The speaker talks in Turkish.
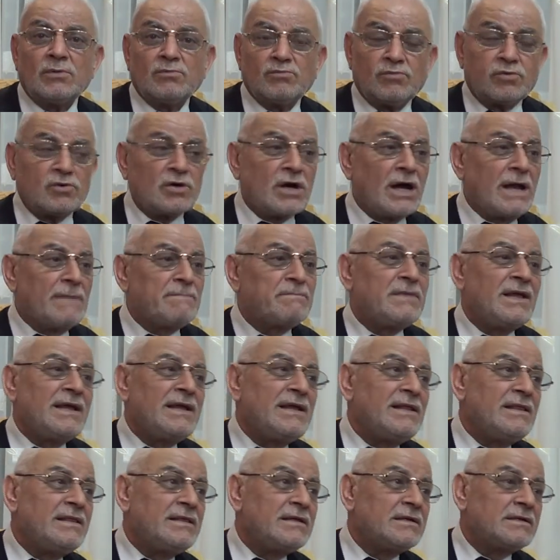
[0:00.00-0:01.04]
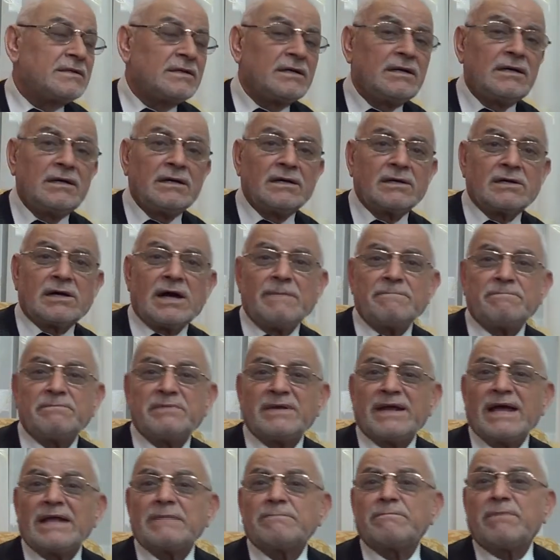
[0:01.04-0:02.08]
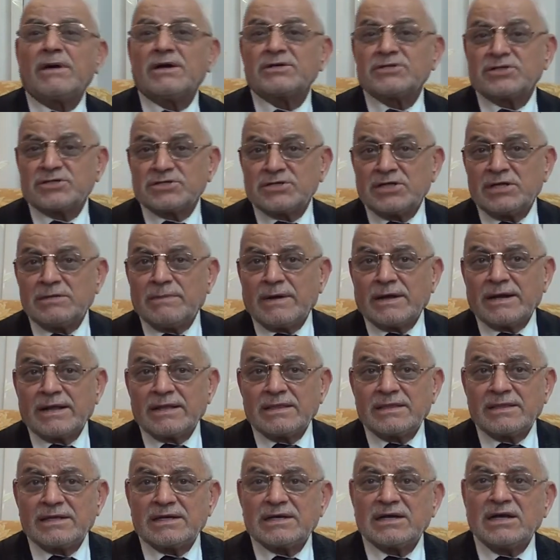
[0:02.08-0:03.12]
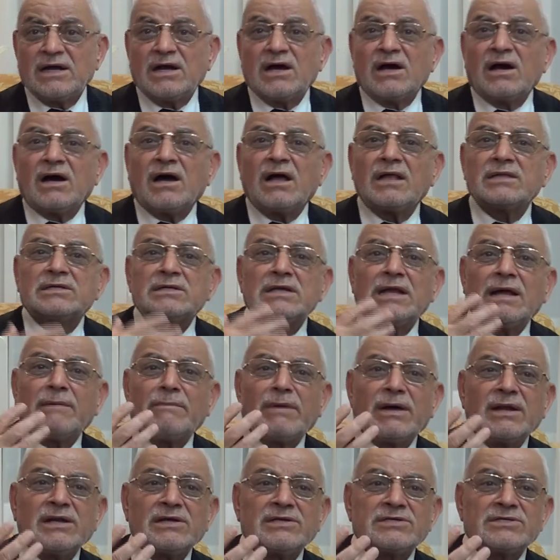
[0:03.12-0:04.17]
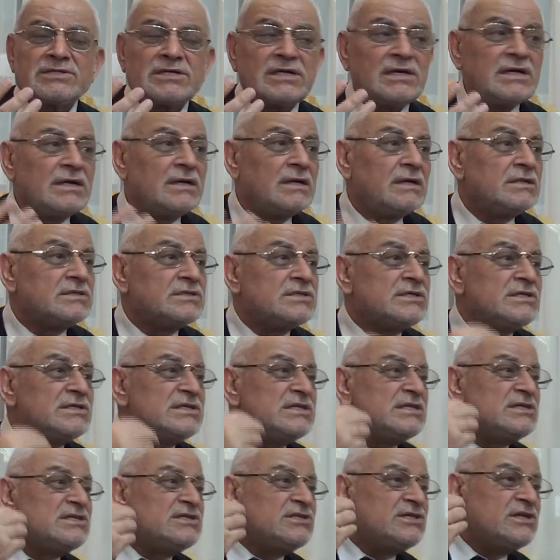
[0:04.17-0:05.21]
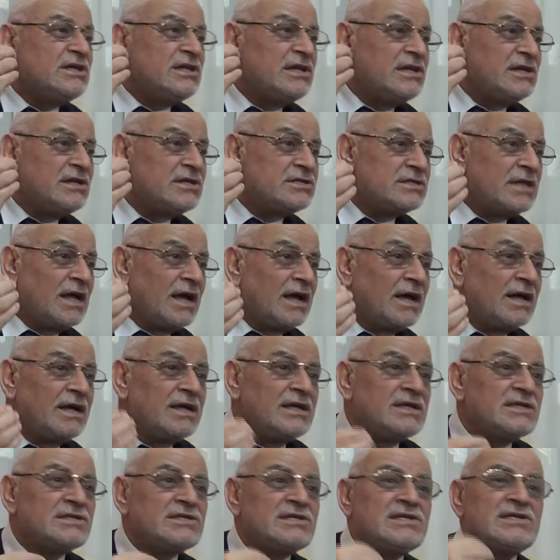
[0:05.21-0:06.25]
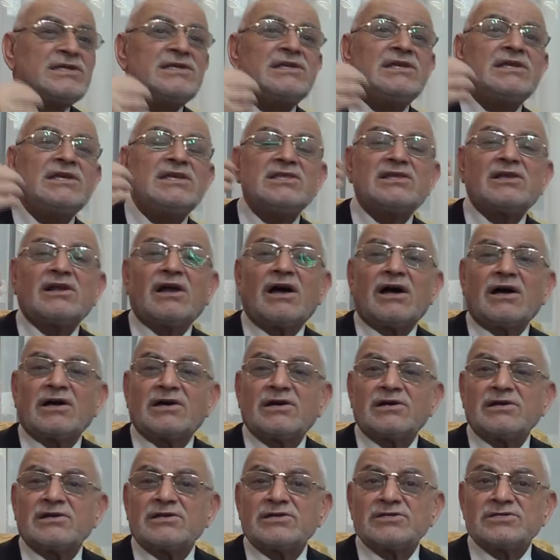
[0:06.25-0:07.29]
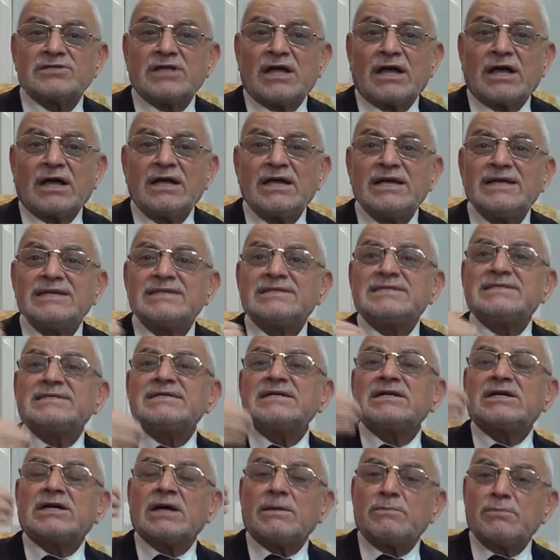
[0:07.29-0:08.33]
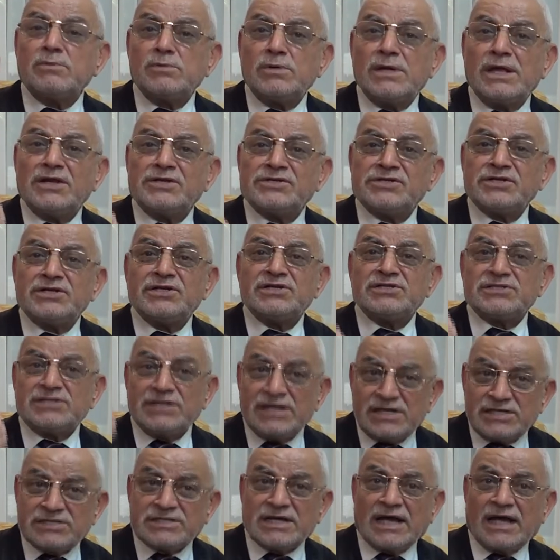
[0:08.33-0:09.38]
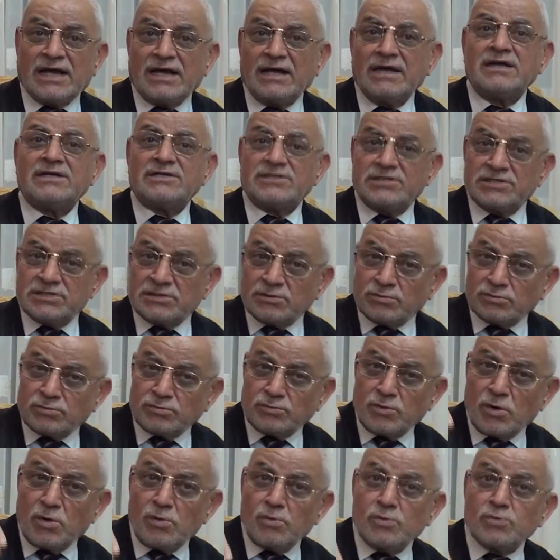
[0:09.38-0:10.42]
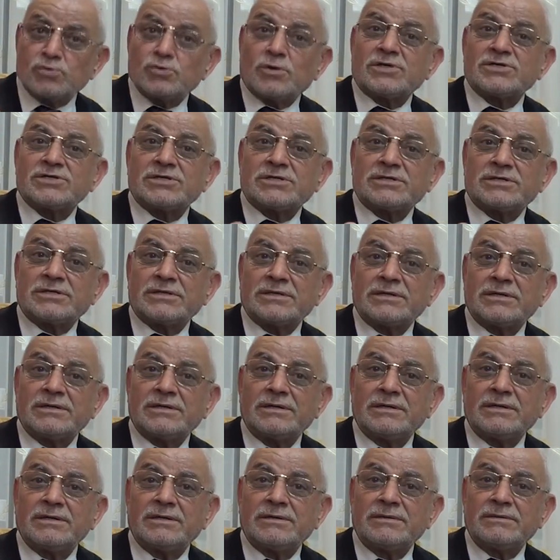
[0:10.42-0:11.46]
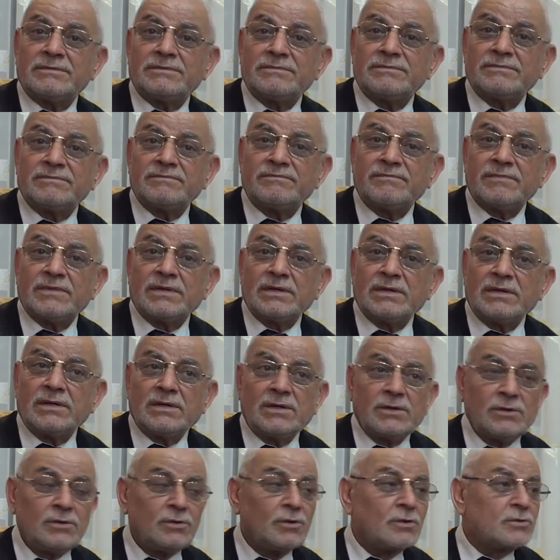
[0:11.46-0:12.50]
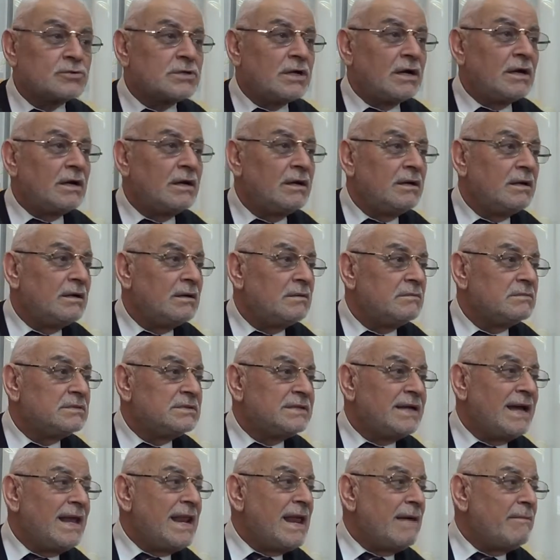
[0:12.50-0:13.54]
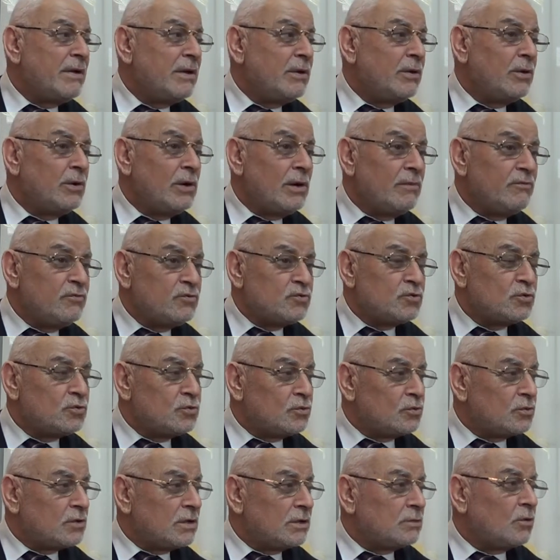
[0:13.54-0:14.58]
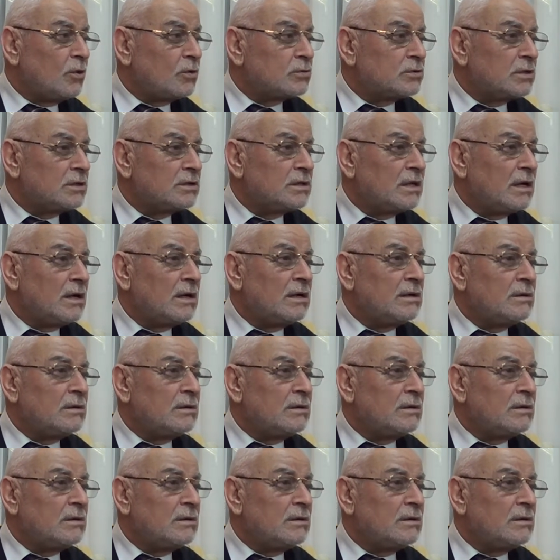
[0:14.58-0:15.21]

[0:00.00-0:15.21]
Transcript: bu kalp değildir. Kalp bir et parçasına ibarettir. Algılamanız sizin zihninizde, sizin idrakınızda, sizin kabullenişiniz neyse sizin gönlünüz orasıdır. Yoksa keleme yürüyor. Vücudun ortada